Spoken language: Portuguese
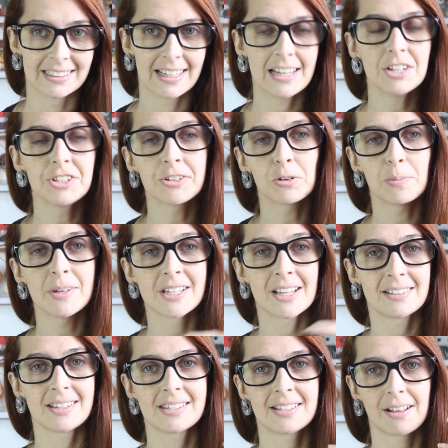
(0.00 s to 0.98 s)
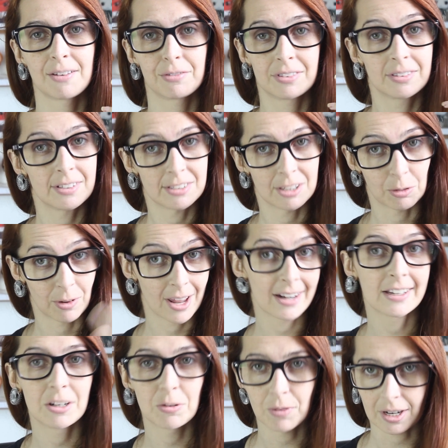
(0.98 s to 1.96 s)
Desde que comecei a testar
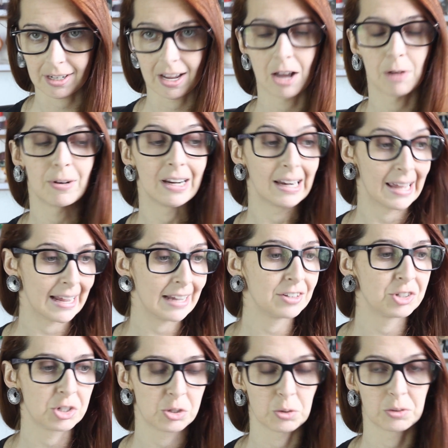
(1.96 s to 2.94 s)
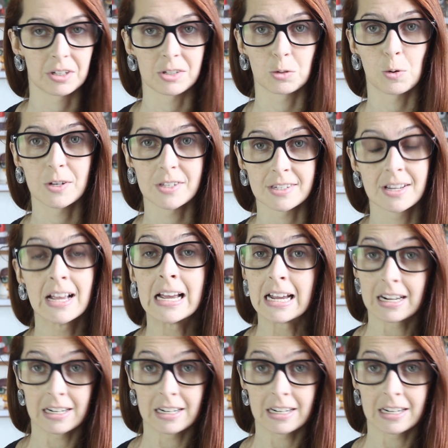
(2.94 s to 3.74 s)
celular aqui no canal e lentes e outras coisas,